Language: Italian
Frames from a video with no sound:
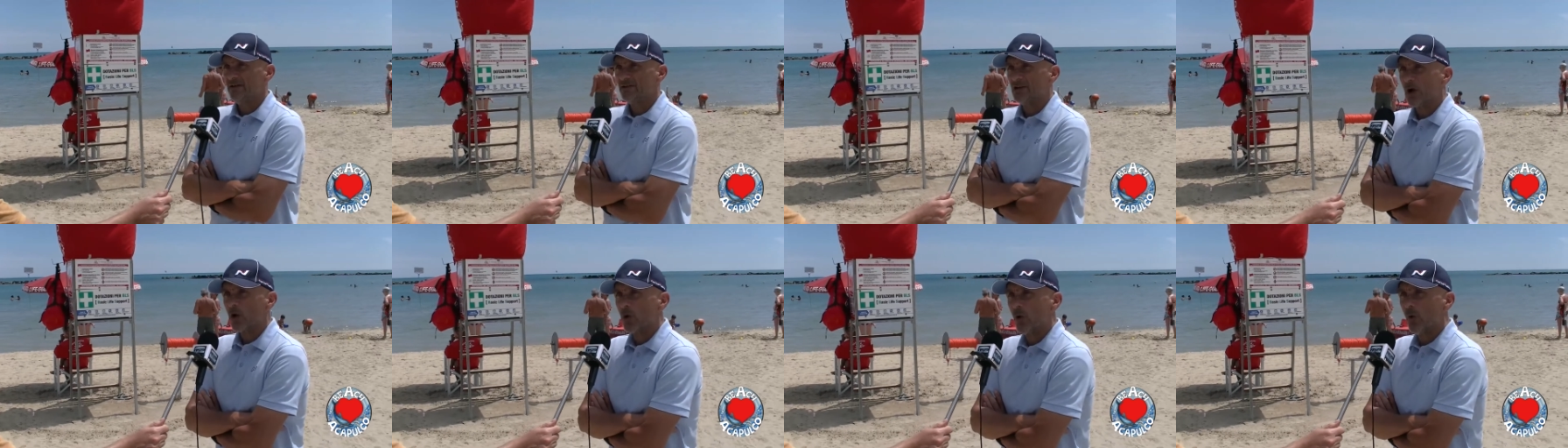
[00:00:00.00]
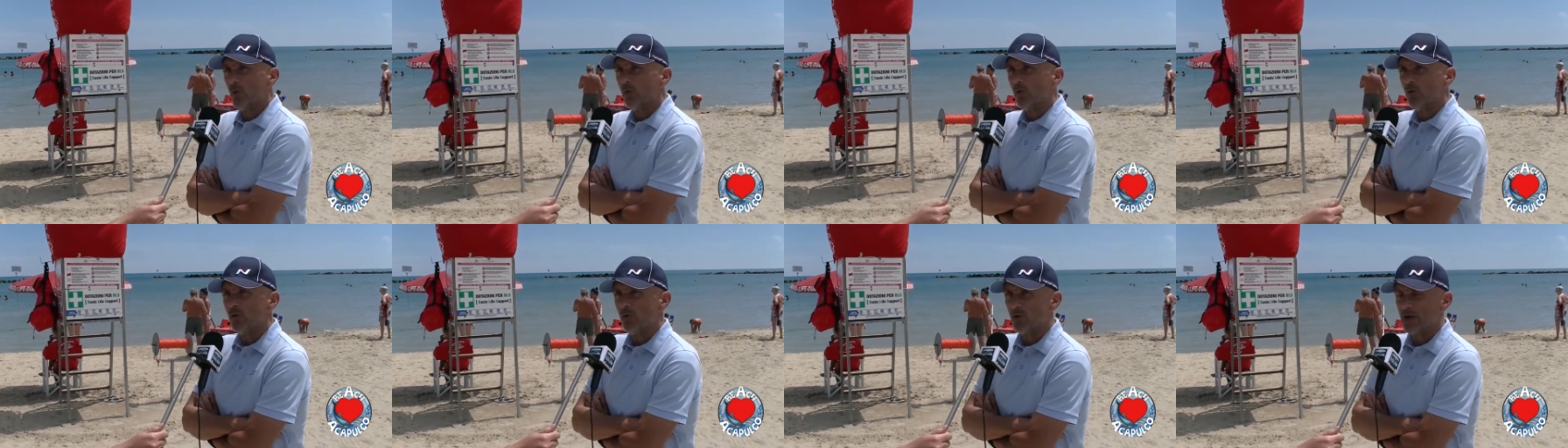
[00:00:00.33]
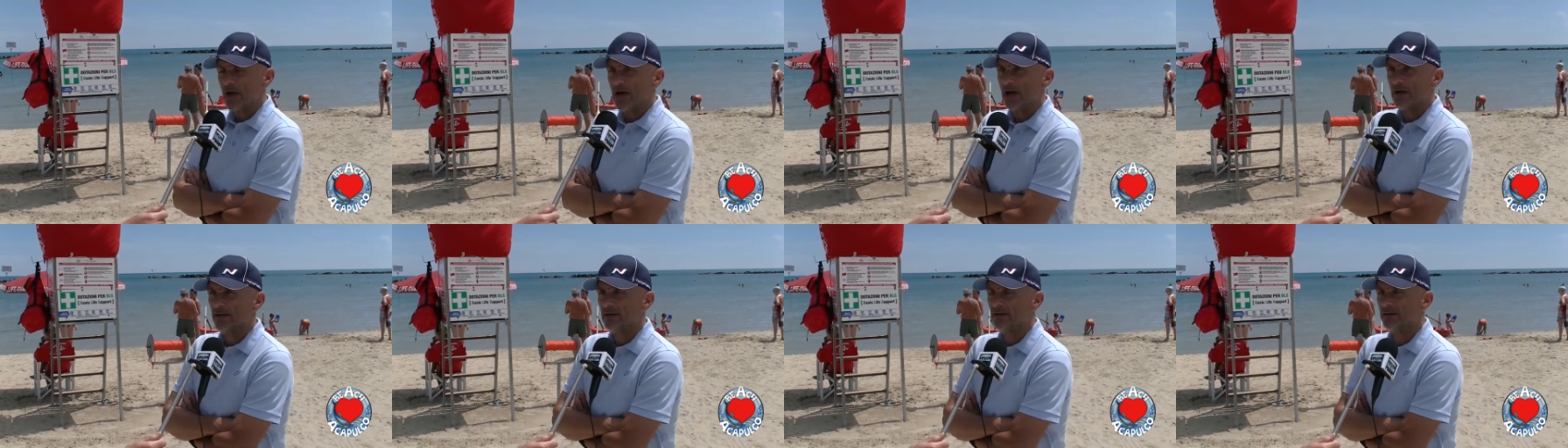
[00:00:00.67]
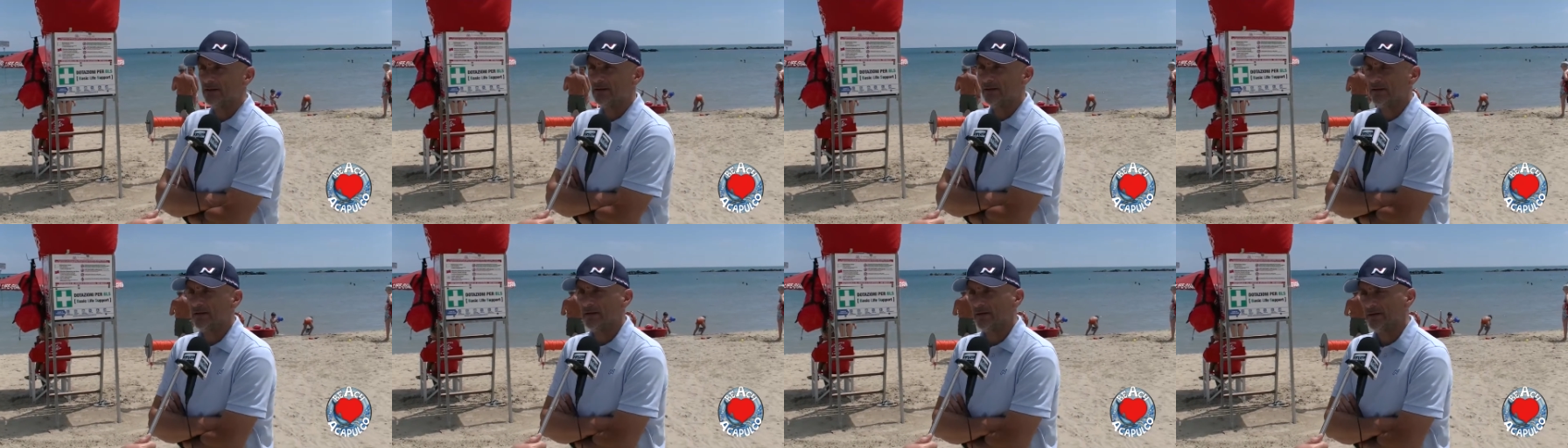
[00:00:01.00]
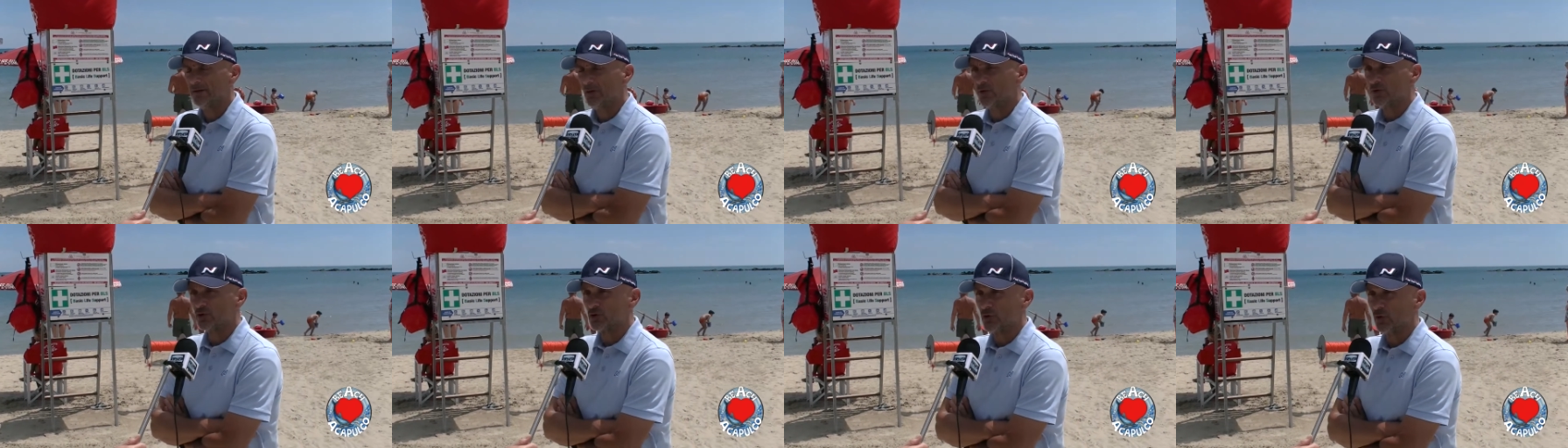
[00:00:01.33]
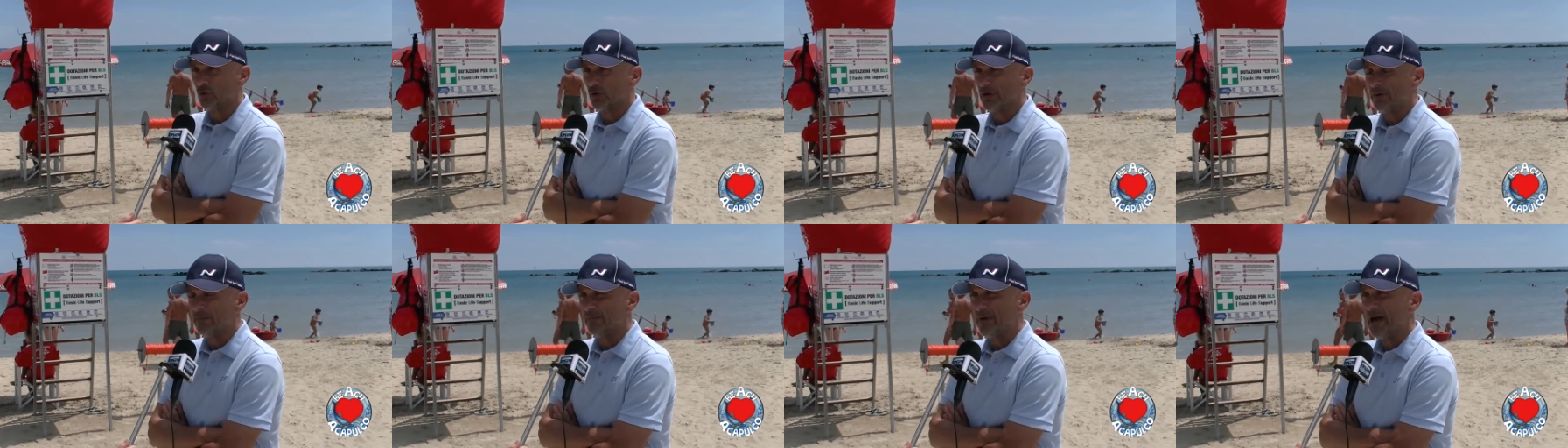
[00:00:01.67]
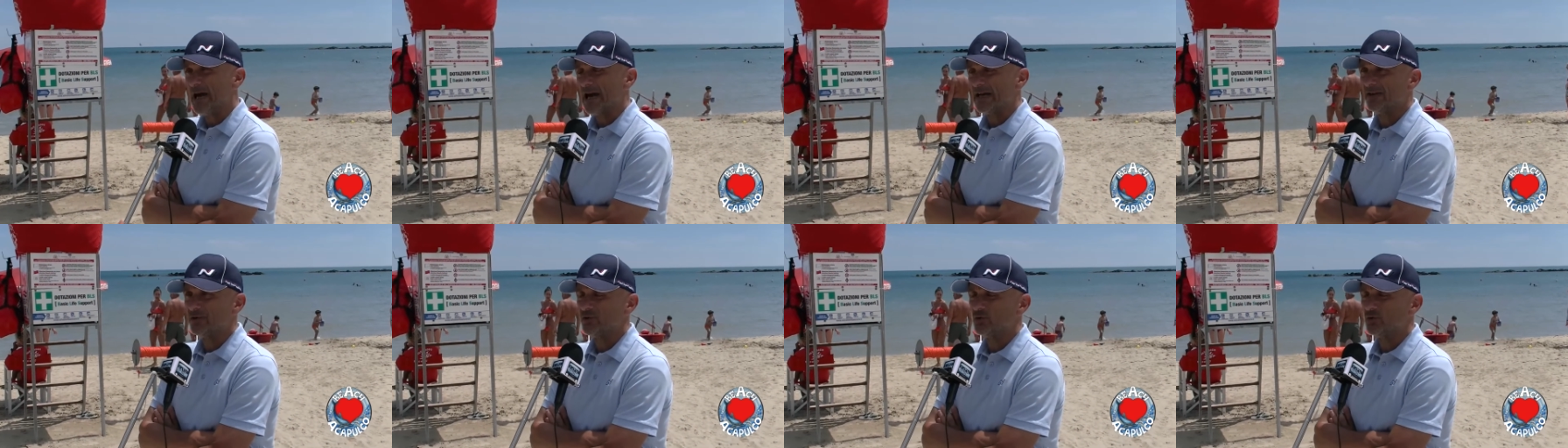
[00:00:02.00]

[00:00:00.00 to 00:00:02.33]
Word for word: ci accomuna eh, non solo il mare,